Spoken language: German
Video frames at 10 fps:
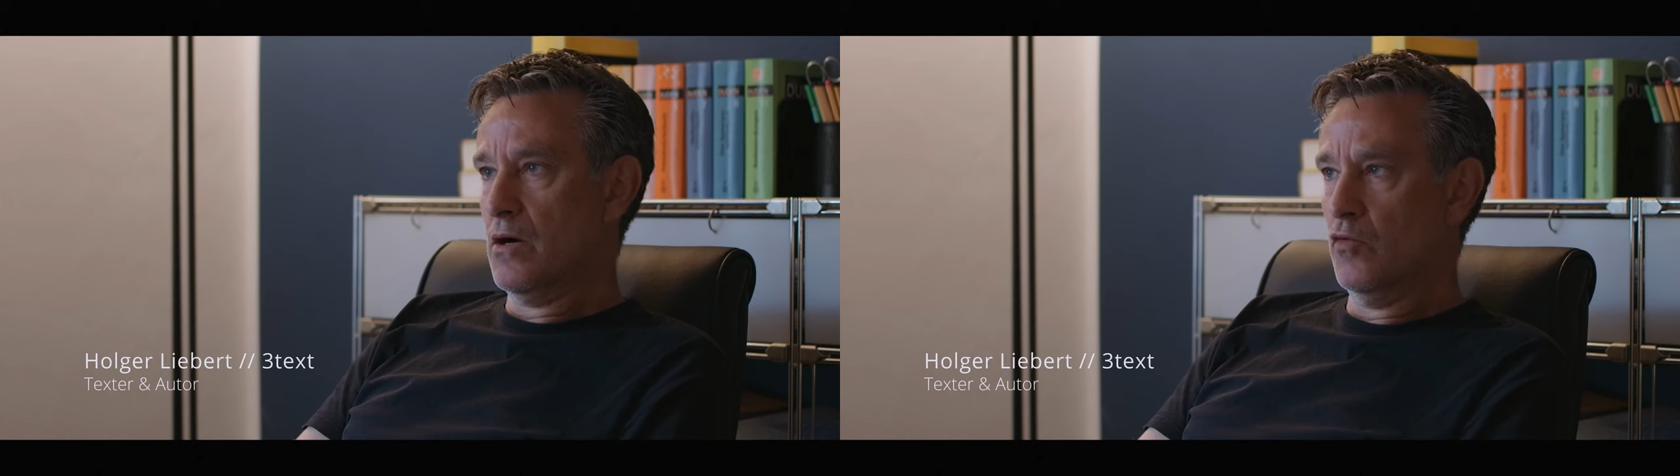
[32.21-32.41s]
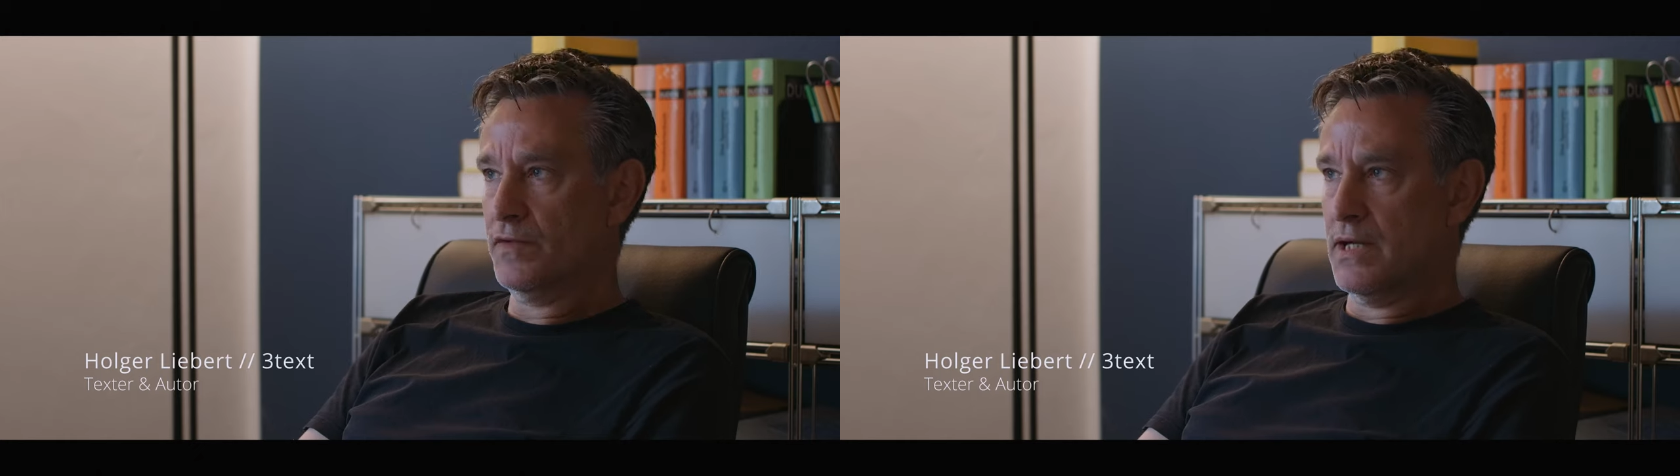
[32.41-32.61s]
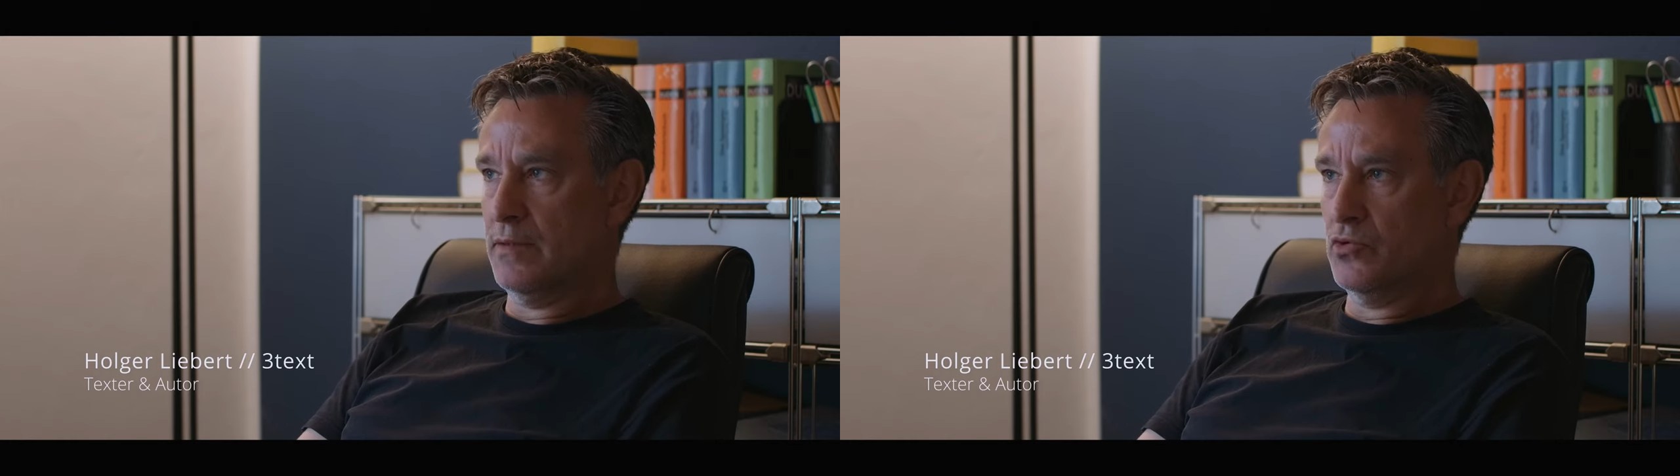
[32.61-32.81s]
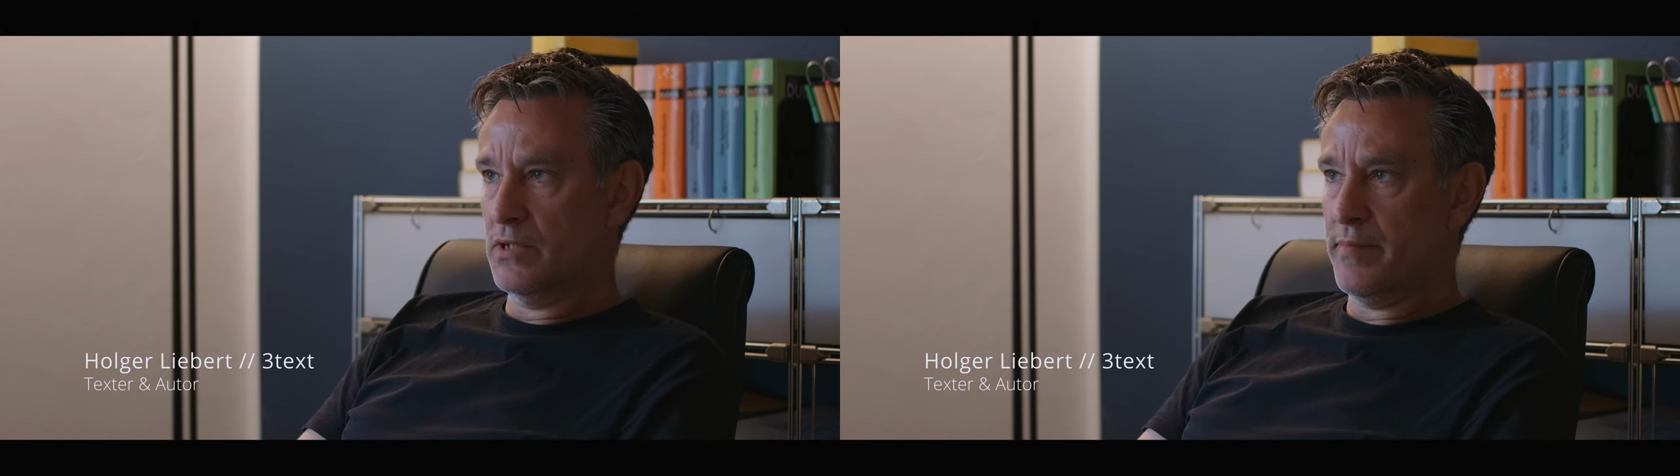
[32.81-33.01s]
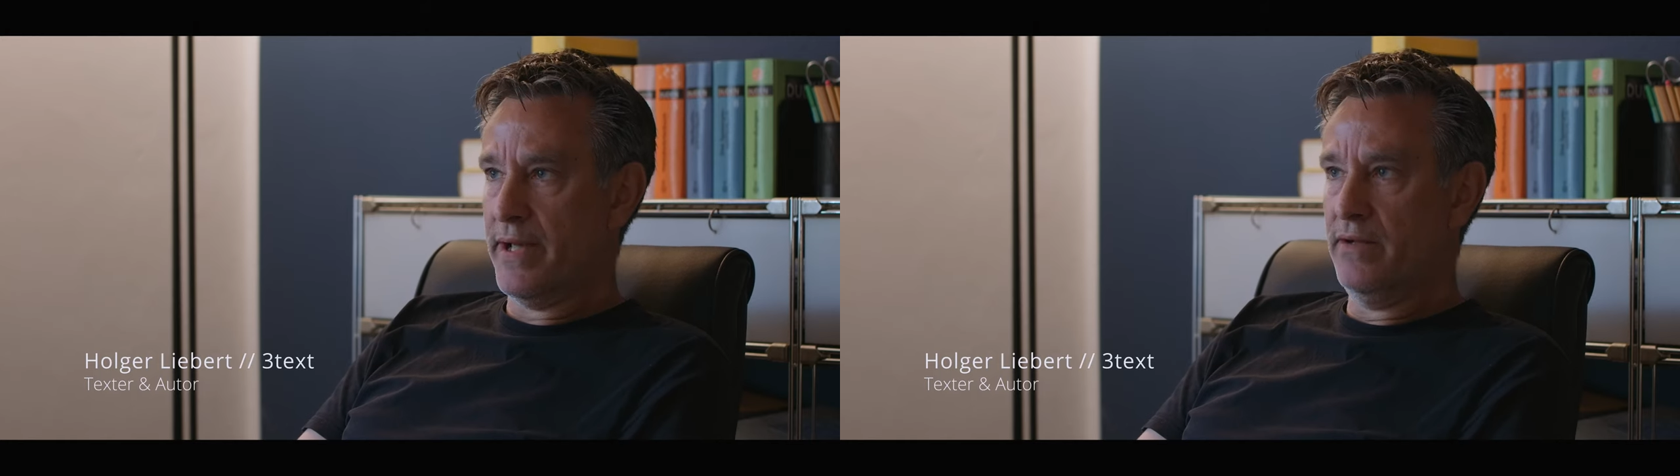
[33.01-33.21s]
Aufgabe
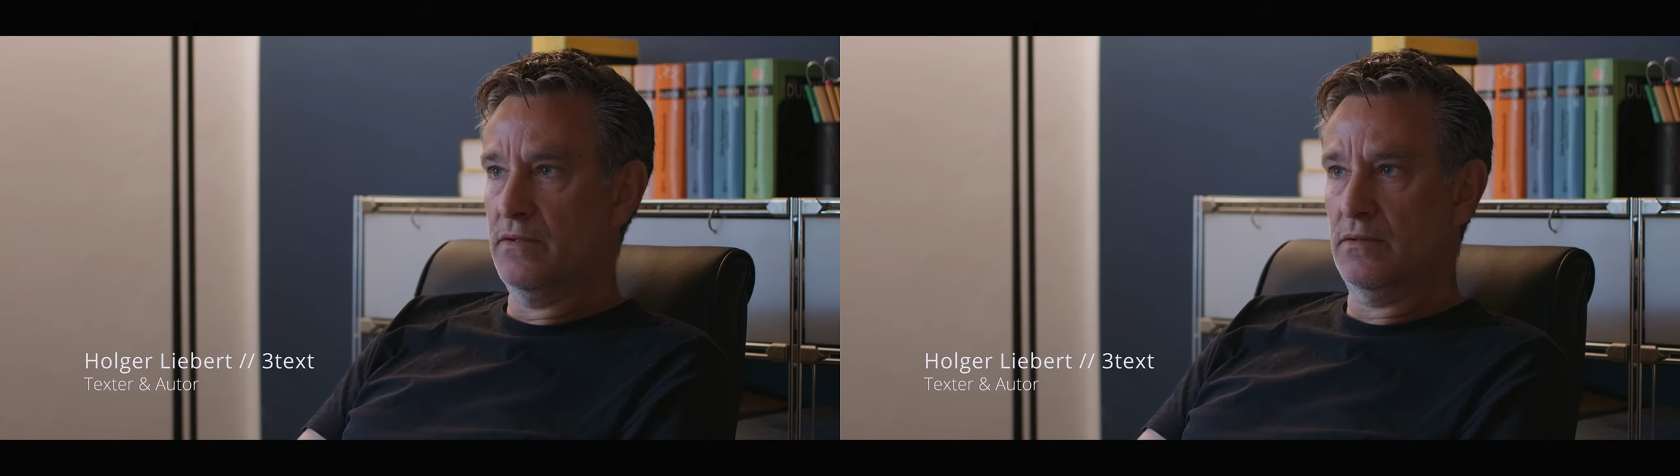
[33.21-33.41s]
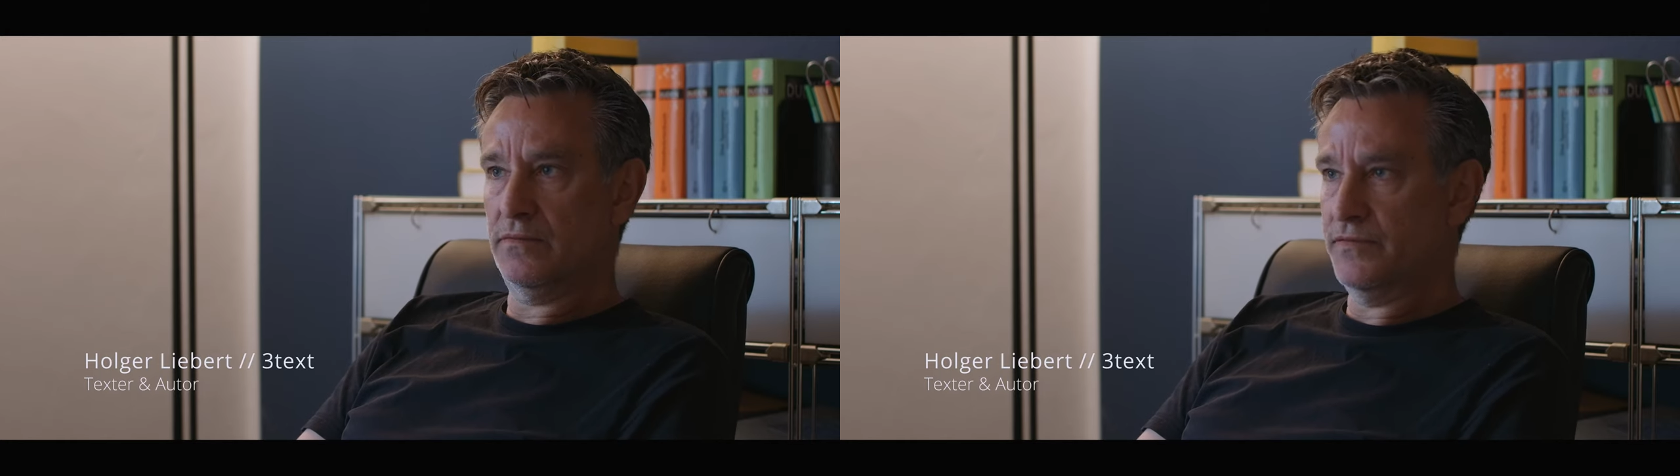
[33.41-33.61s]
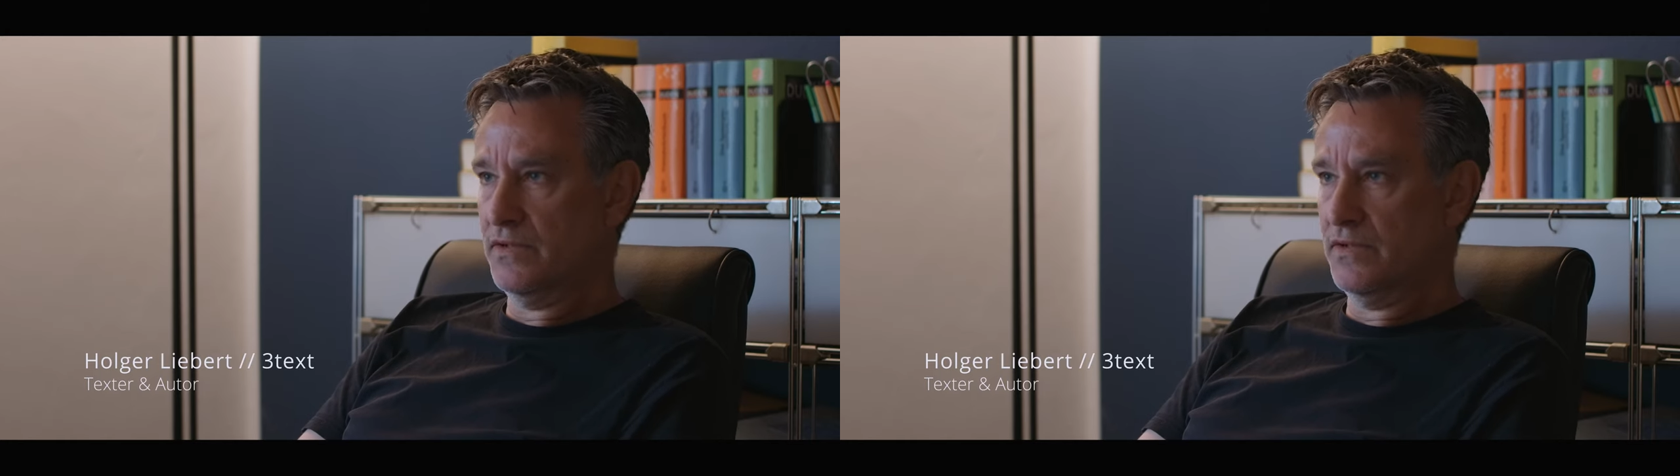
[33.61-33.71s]
und am Ende